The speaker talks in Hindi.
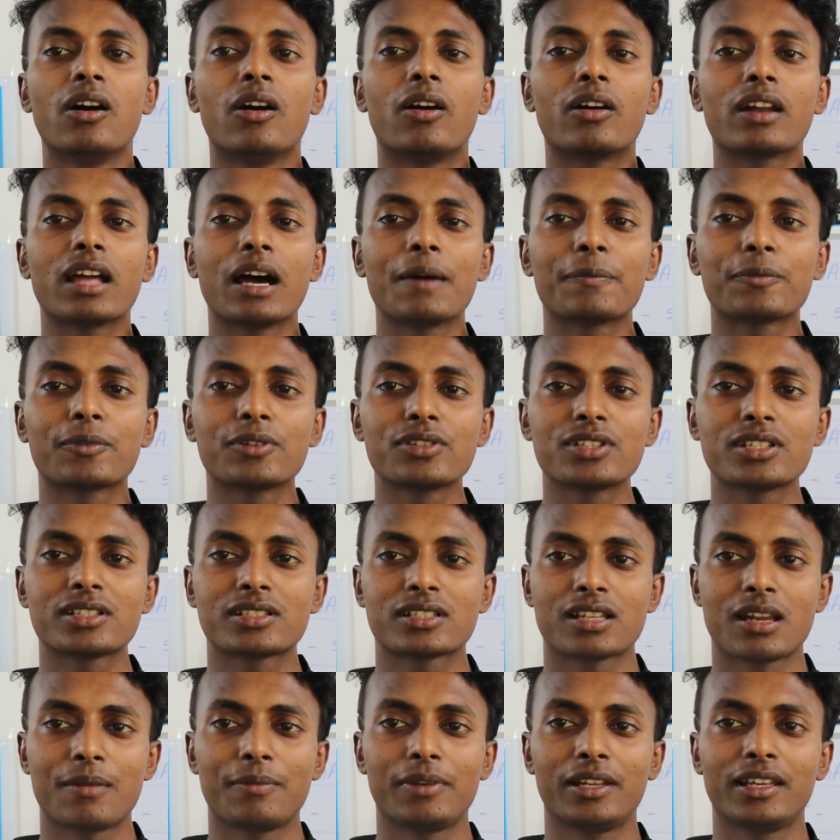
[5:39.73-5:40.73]
और आपको
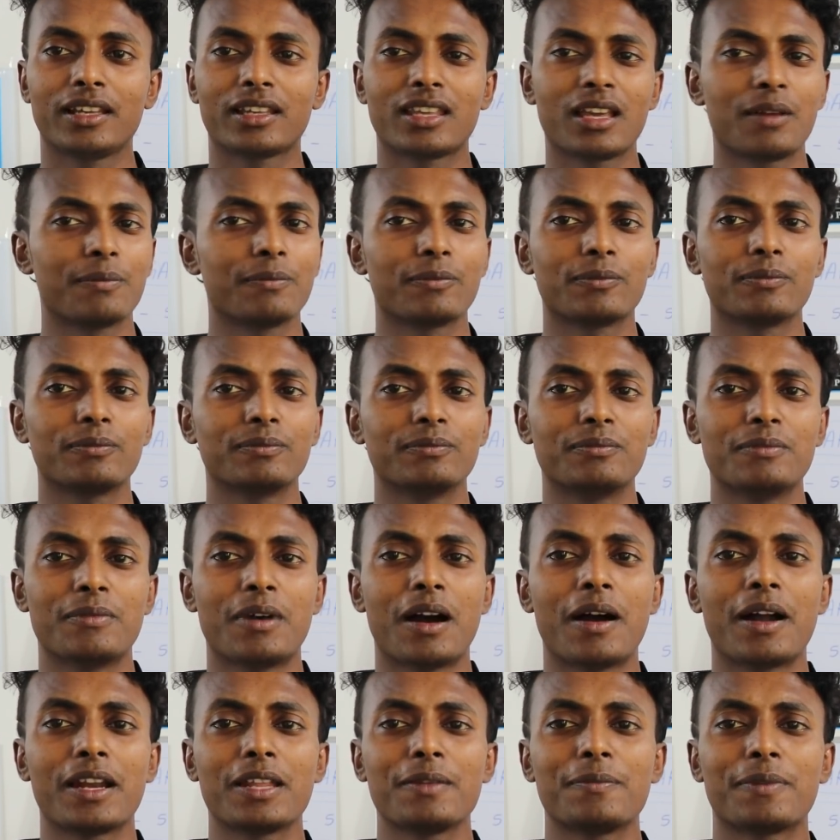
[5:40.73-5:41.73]
जिस टाइम लगे कि हम
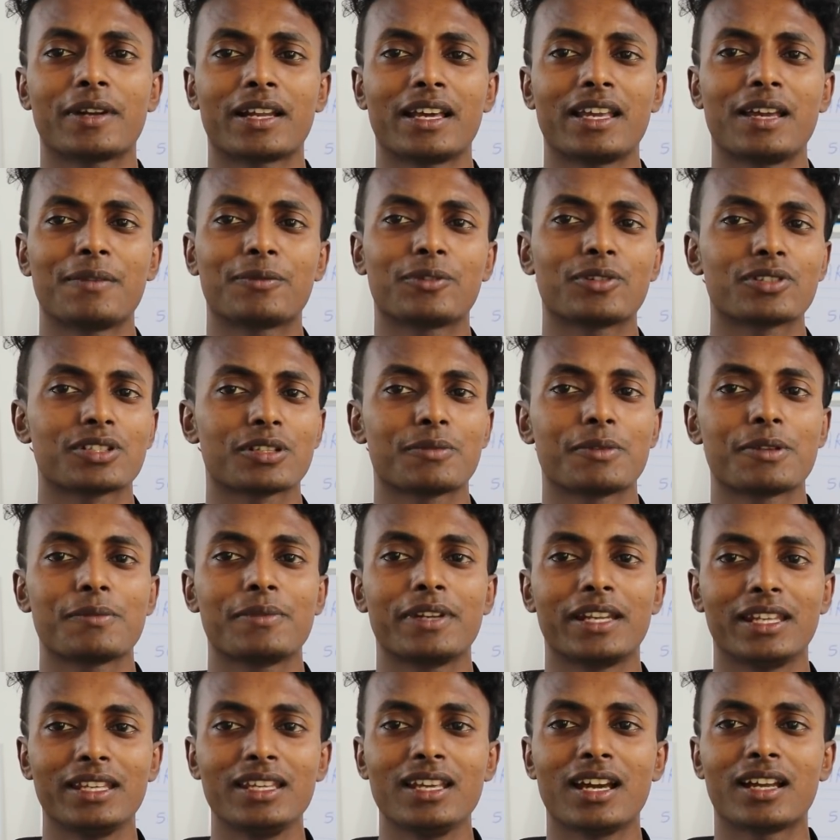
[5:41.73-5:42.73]
हमारी पढ़ाई आपको समझ
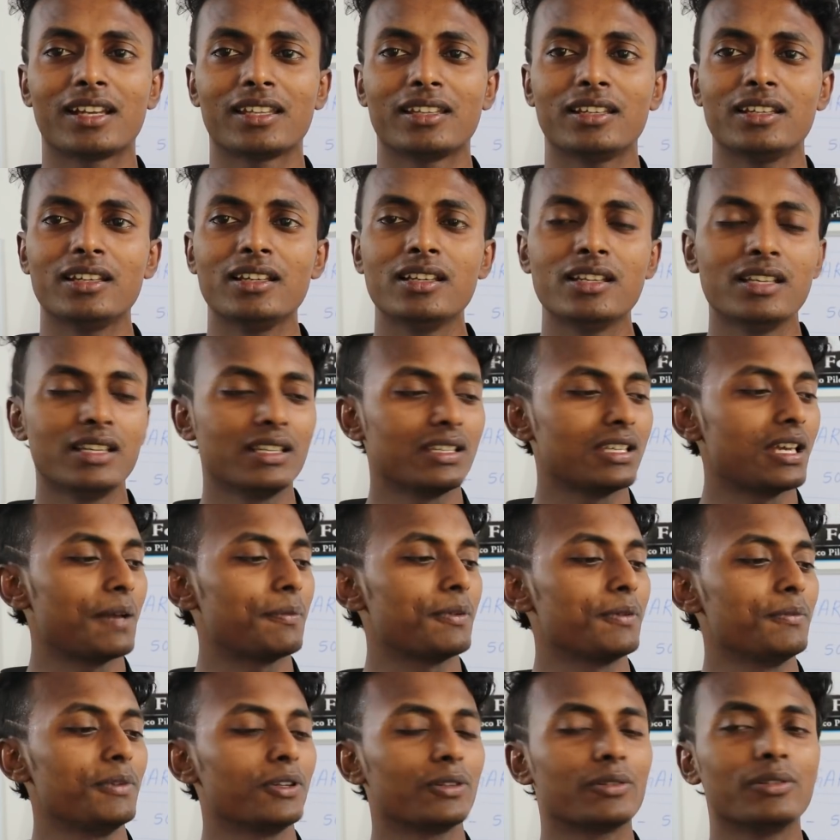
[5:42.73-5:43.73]
में नहीं आ रही है या
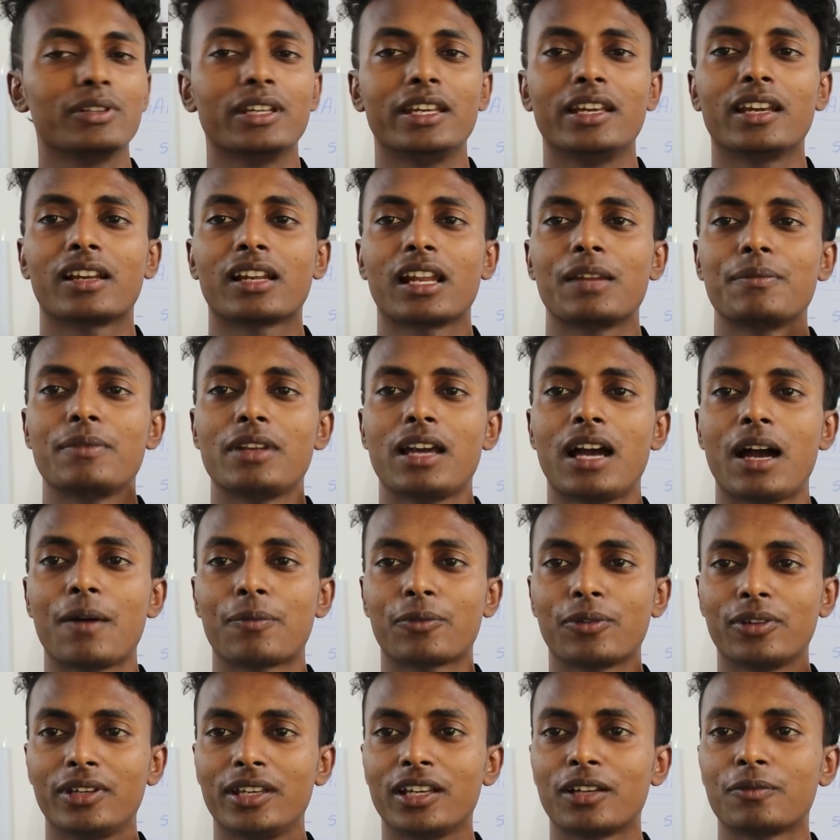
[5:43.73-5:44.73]
फिर बिल्कुल एक लाइन में
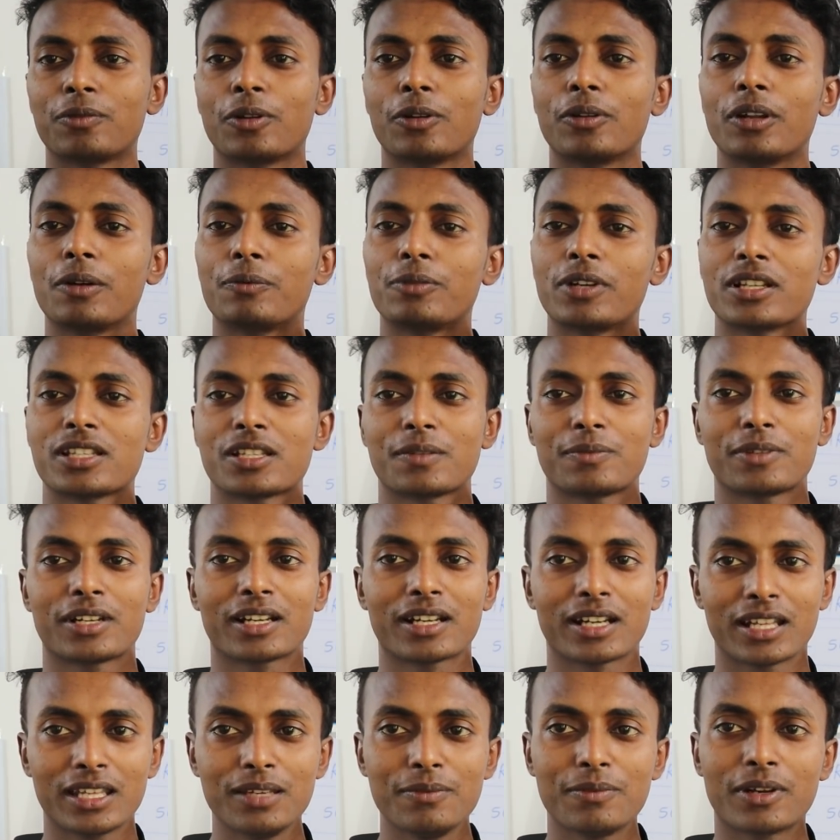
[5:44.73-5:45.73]
आपको एक फॉर्मूला पूरा
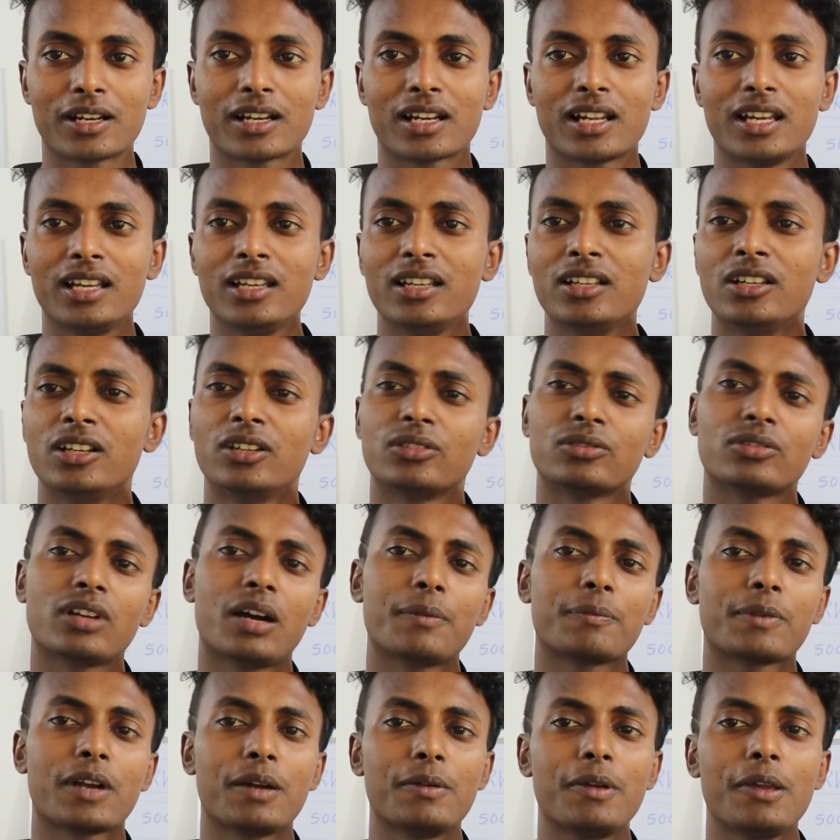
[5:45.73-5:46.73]
चैप्टर नहीं बन रहा है तो
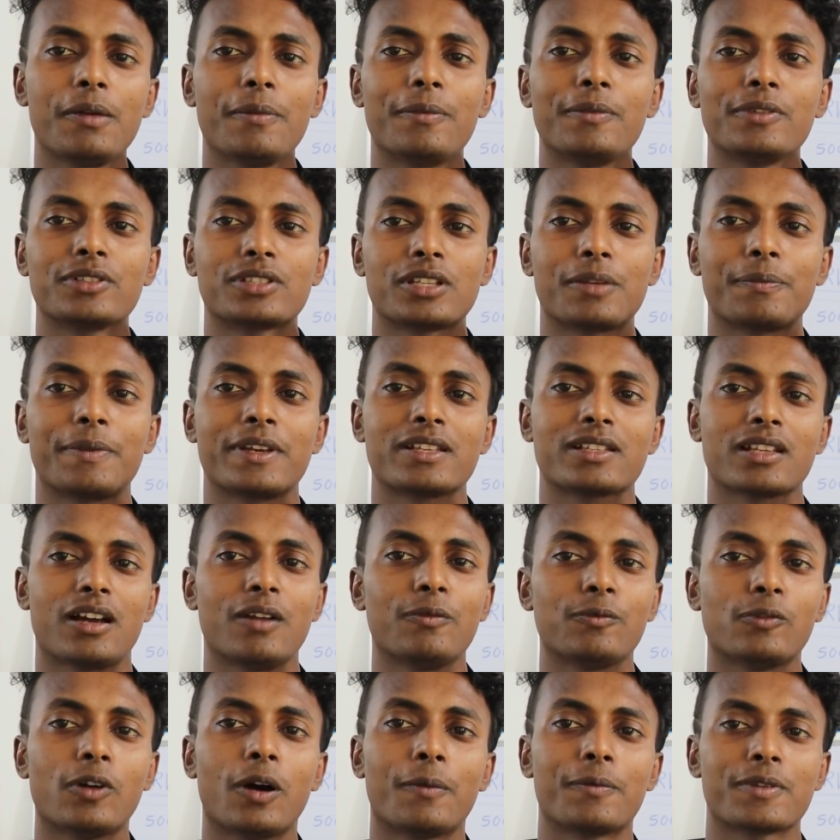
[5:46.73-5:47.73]
आप कभी मुझसे पैसा
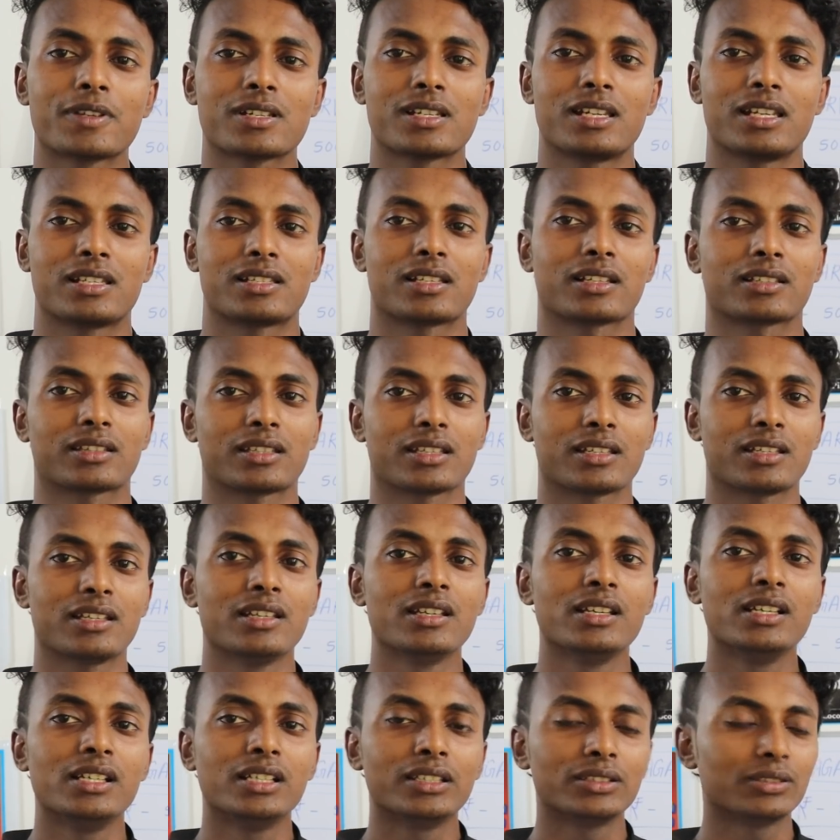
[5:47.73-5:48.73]
आप वापस ले सकते हैं
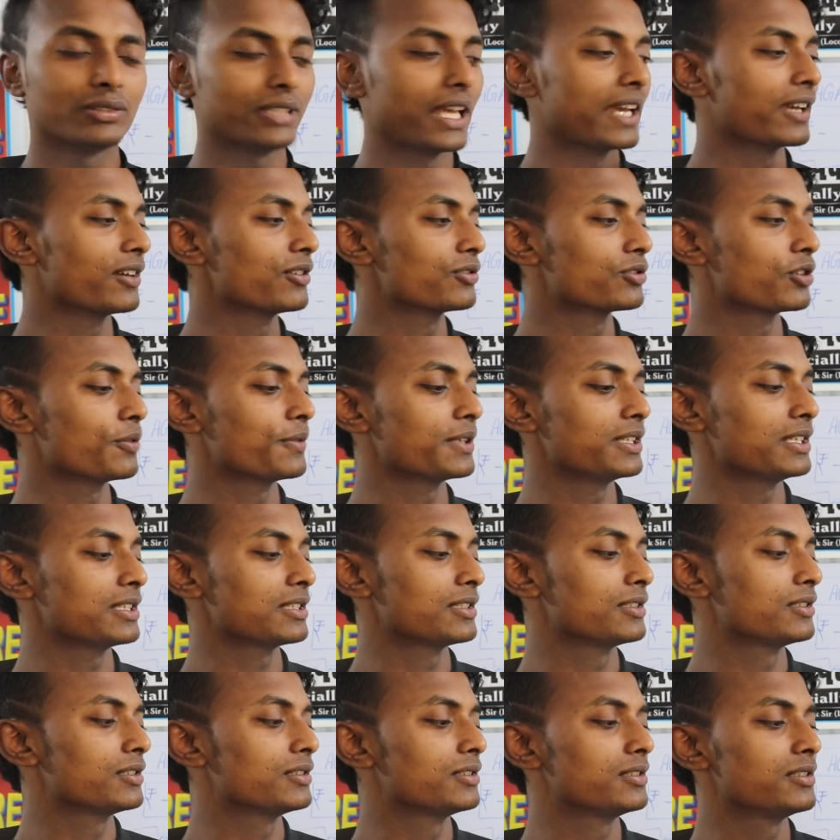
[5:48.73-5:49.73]
तो थैंक यू सो मच
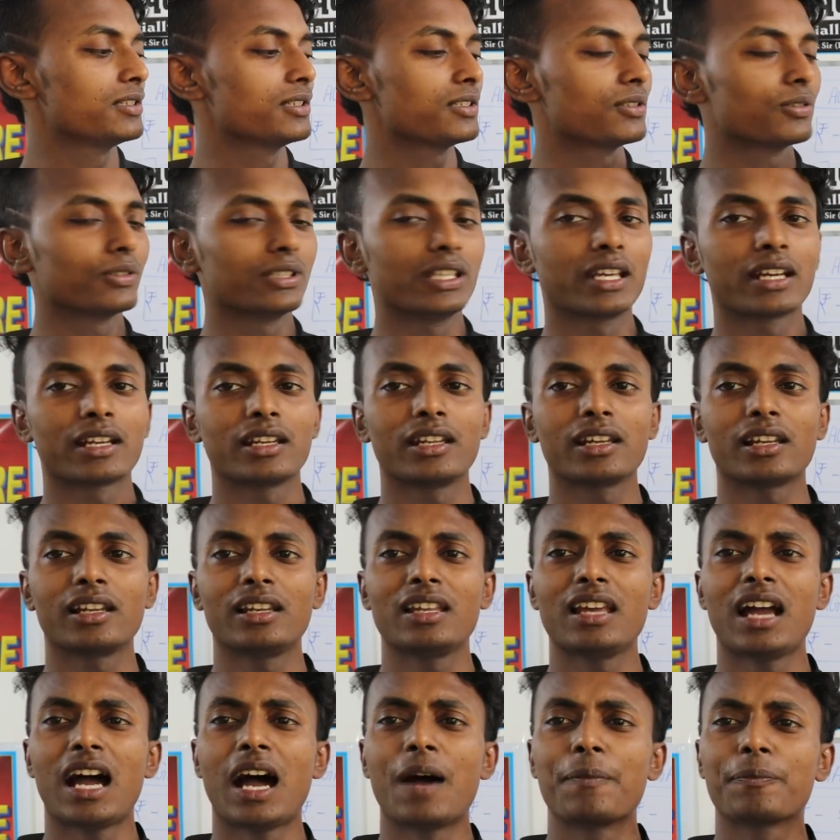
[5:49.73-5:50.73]
इस चीज़ को देखने के
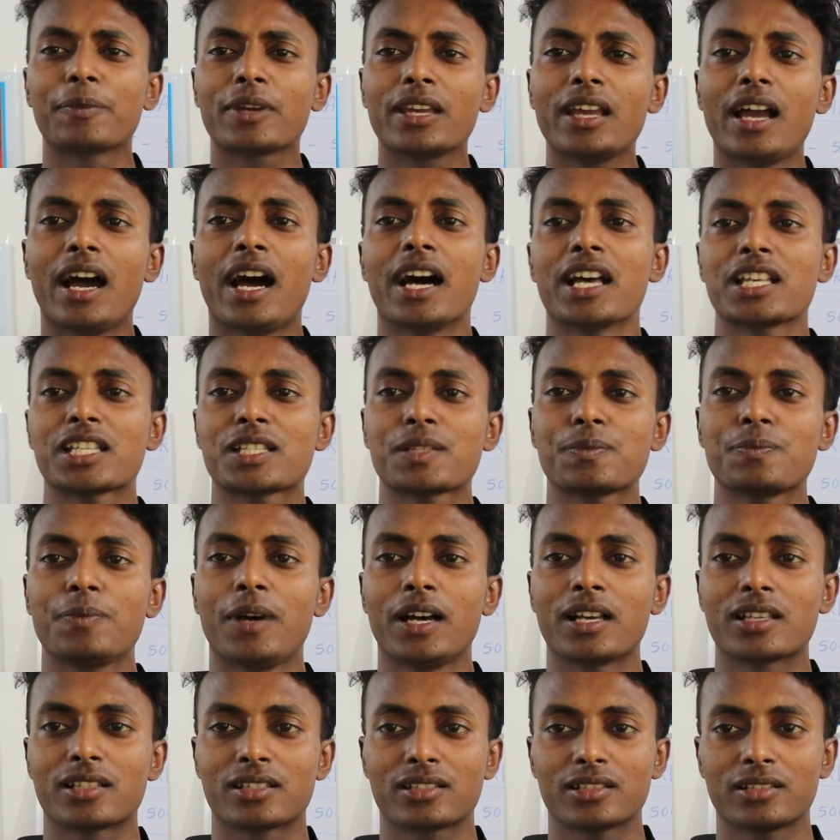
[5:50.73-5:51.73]
लिए आपके
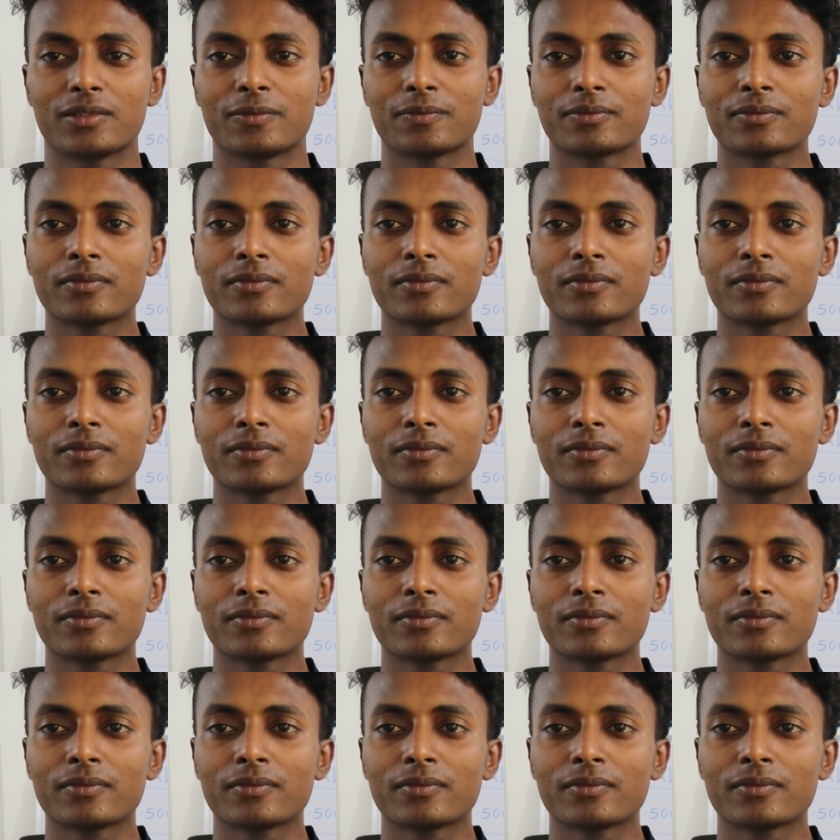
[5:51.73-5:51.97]
आसपास